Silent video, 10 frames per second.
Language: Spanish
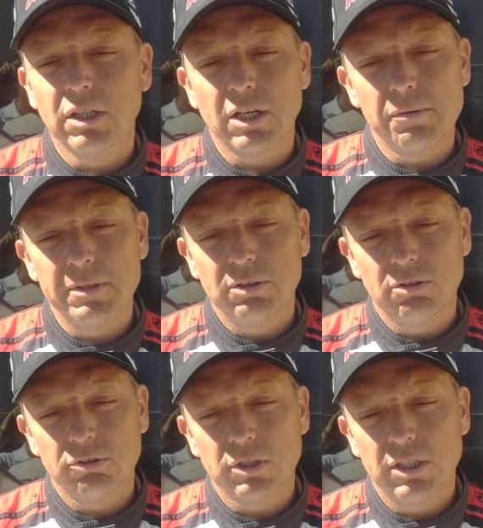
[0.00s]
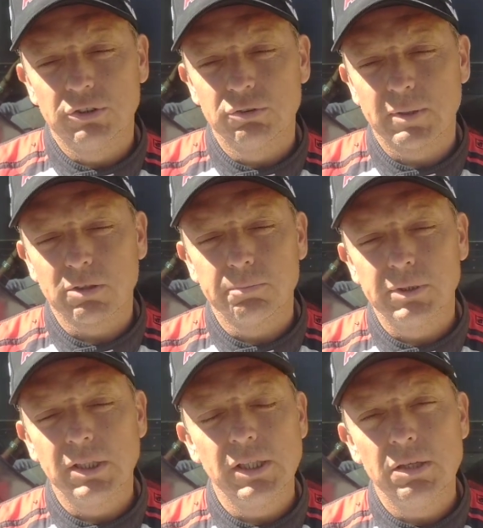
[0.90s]
del reglamento los ha hecho más
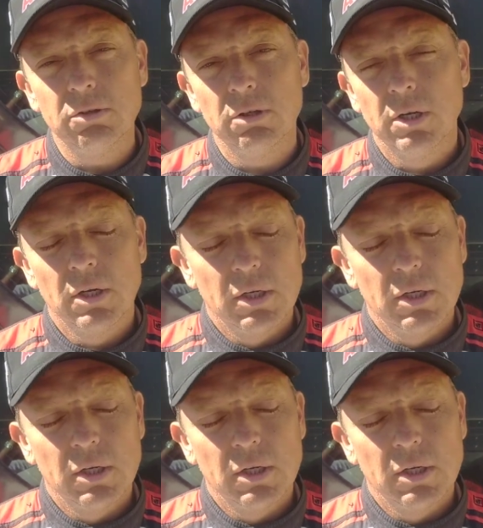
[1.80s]
competitivos.